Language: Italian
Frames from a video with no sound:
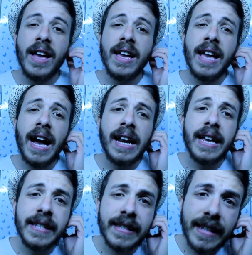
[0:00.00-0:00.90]
e
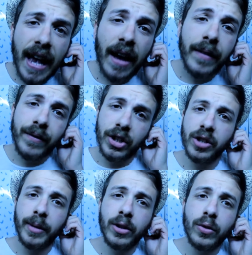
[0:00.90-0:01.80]
Alessia,
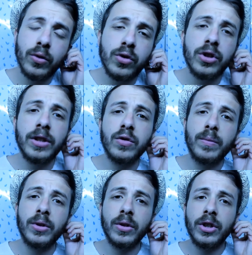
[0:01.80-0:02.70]
invece Marcuzzi,
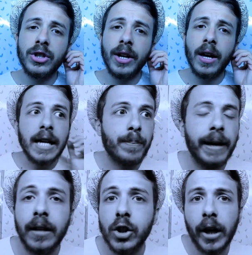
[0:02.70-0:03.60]
subito dice
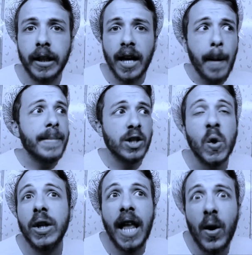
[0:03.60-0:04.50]
Aspetta Jonathan, ma
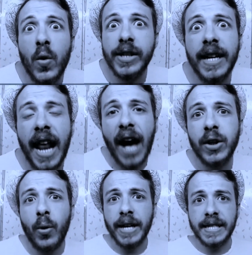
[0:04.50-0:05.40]
sono delle accuse gravi
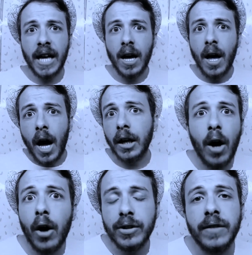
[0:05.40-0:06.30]
queste, eh,
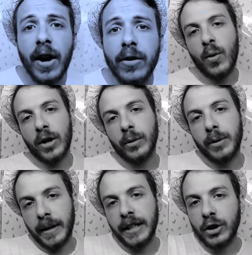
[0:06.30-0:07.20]
no non si fa così. Quando
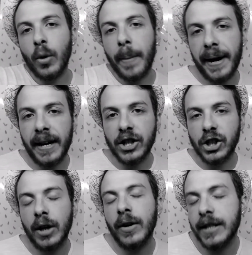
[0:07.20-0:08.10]
prima gli ha detto
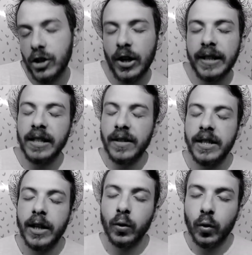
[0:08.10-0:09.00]
parlaci, allora se Jonathan ti devi
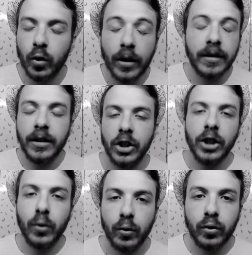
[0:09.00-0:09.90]
dire tutto, ti
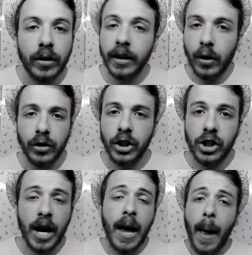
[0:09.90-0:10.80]
dice tutto, te lo
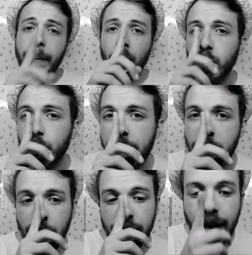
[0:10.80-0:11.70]
dice, però tu
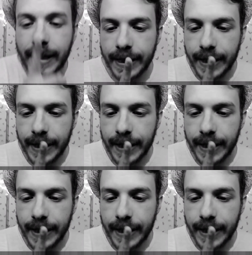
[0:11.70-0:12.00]
adesso stai